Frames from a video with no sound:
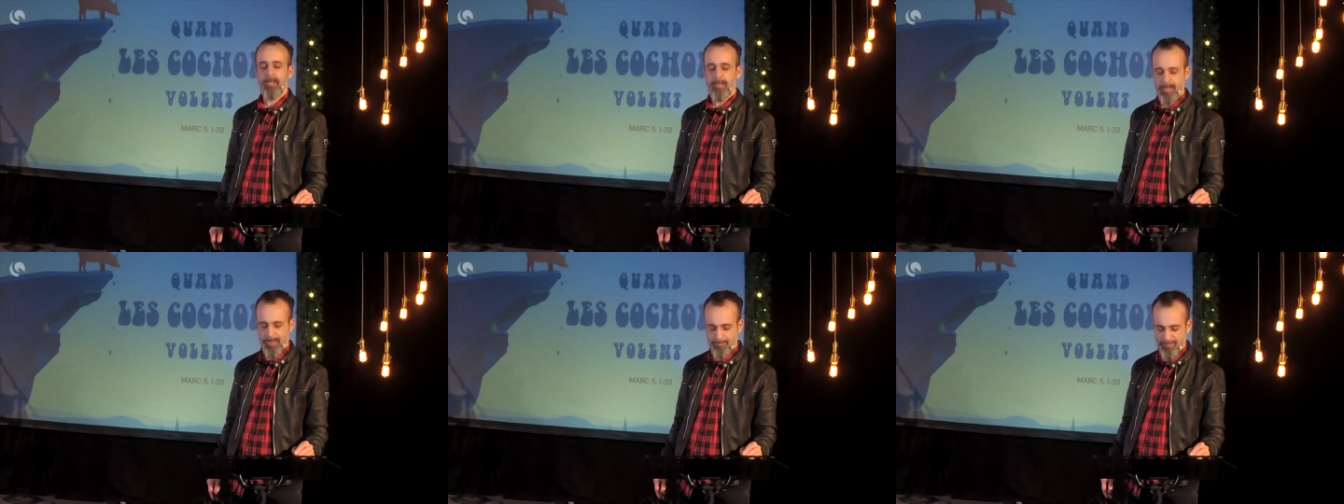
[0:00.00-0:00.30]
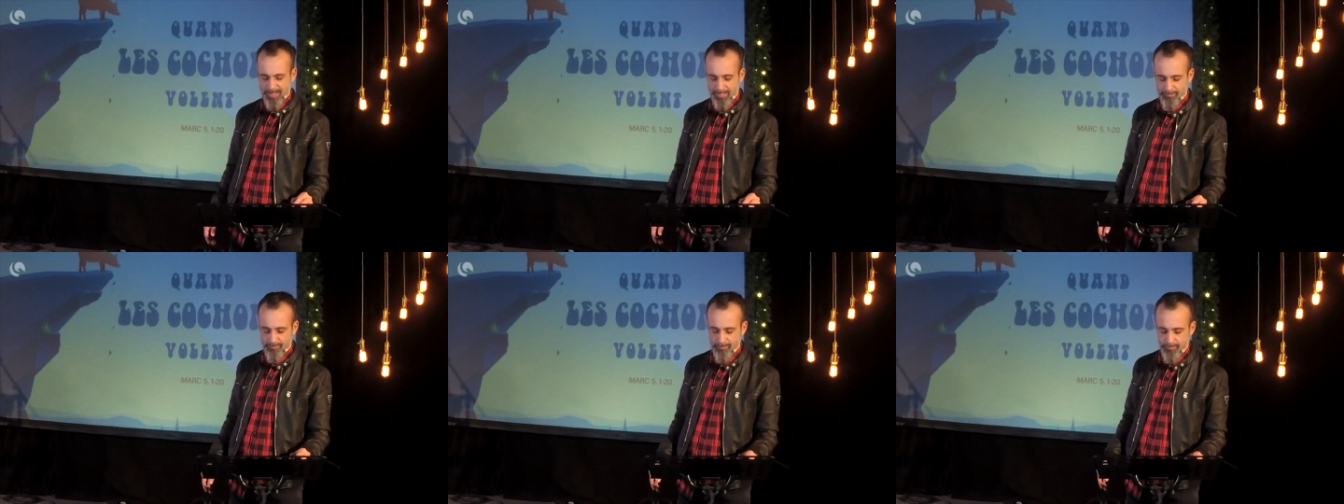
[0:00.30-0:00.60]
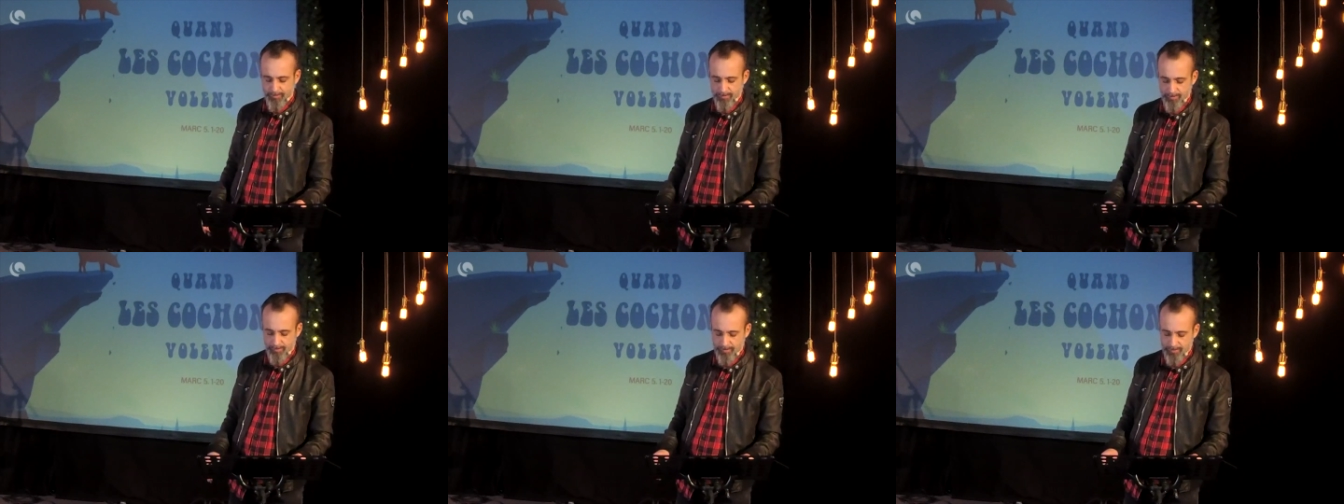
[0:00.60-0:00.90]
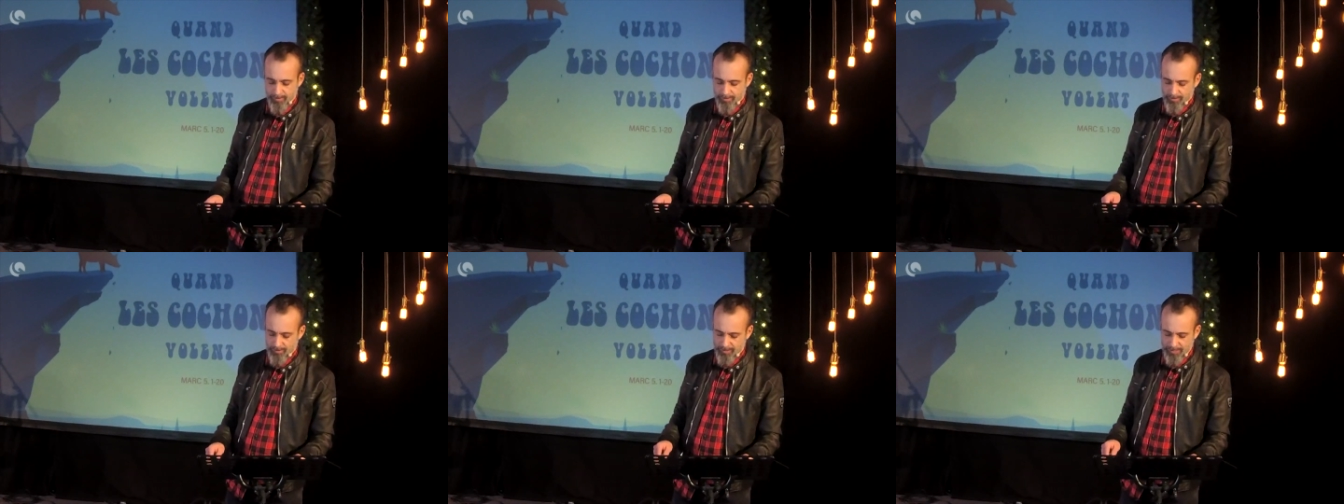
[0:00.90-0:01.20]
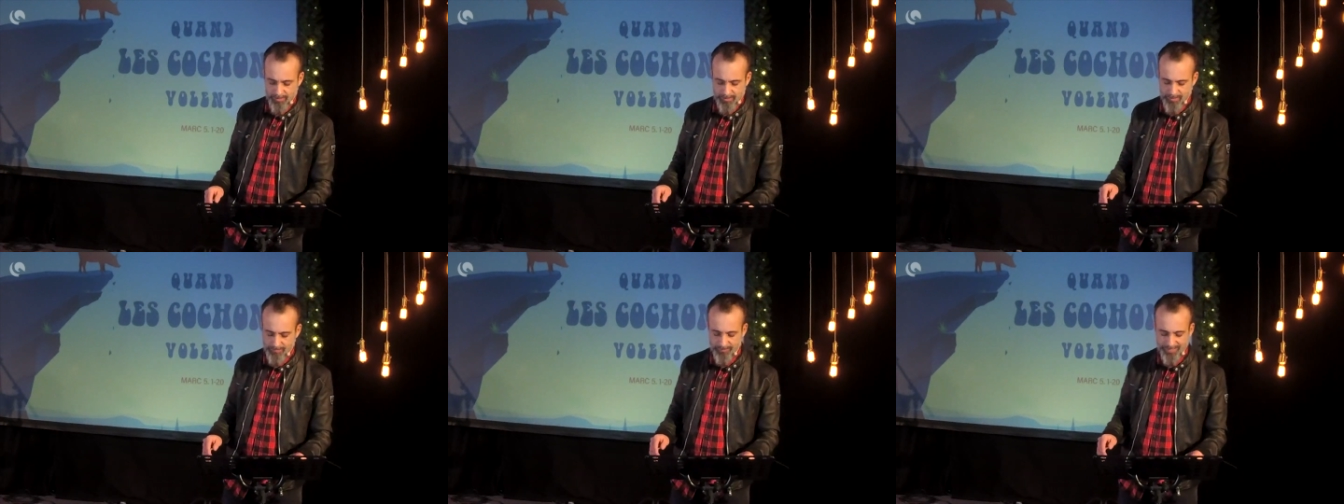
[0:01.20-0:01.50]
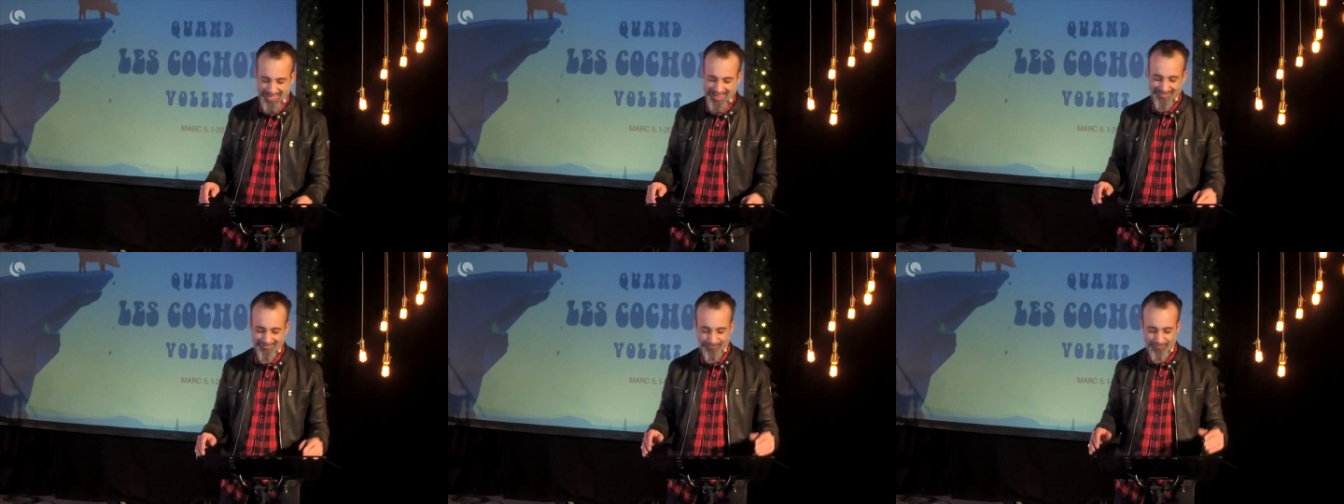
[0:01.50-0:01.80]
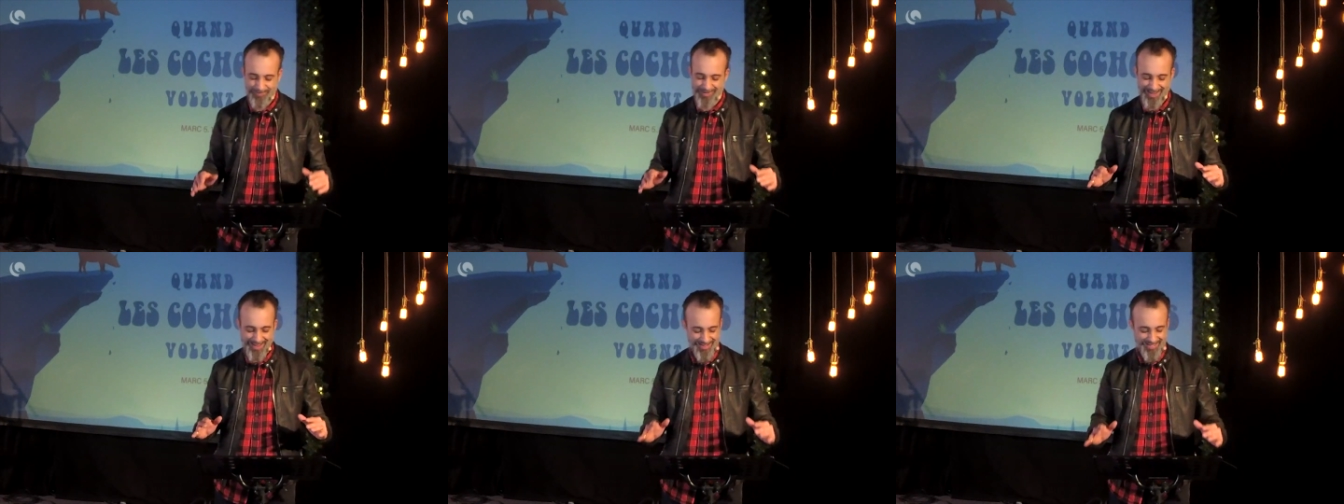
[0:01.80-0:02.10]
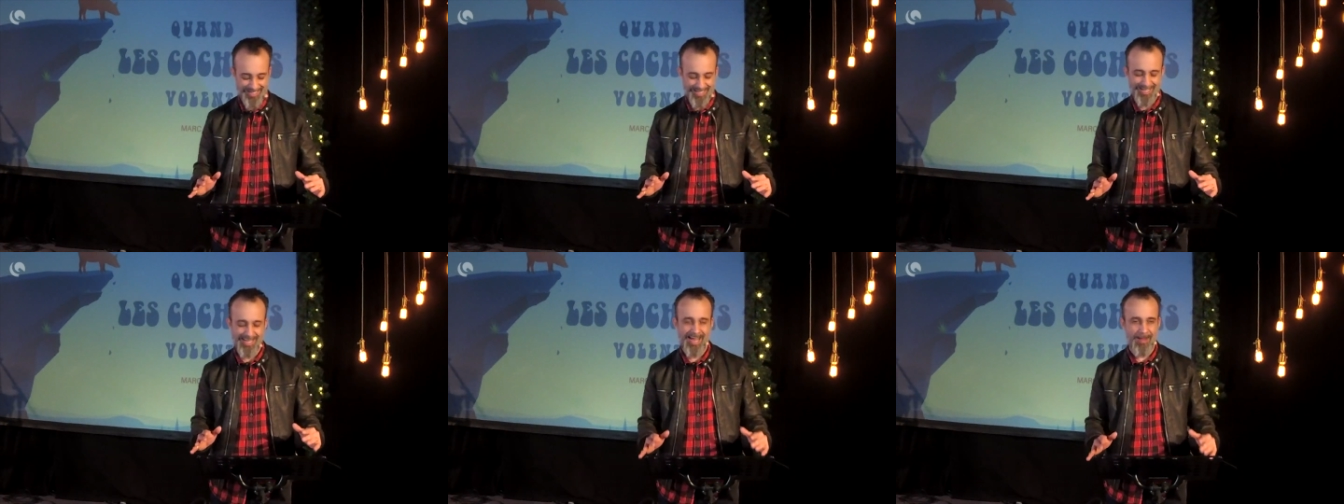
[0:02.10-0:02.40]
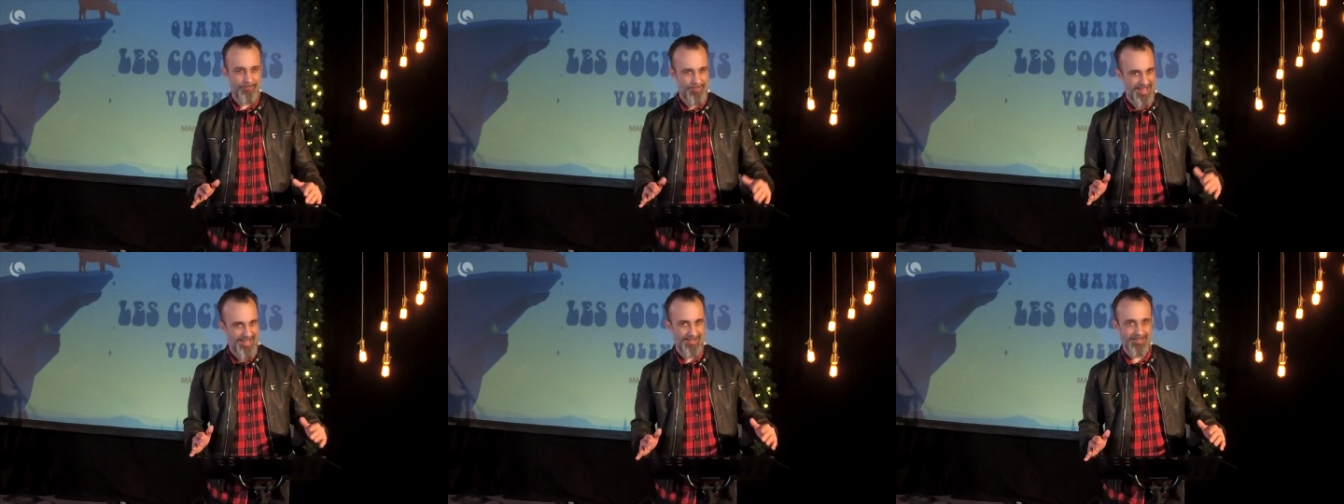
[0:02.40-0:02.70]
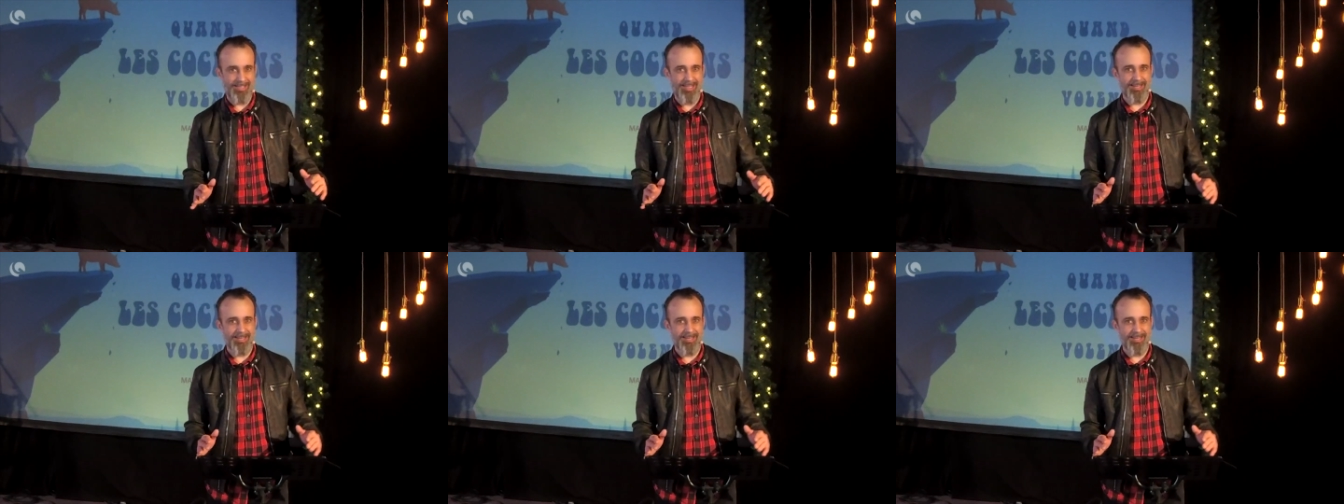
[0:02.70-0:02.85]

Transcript: Amen. Quelqu'un devrait, devrait, écrire Amen.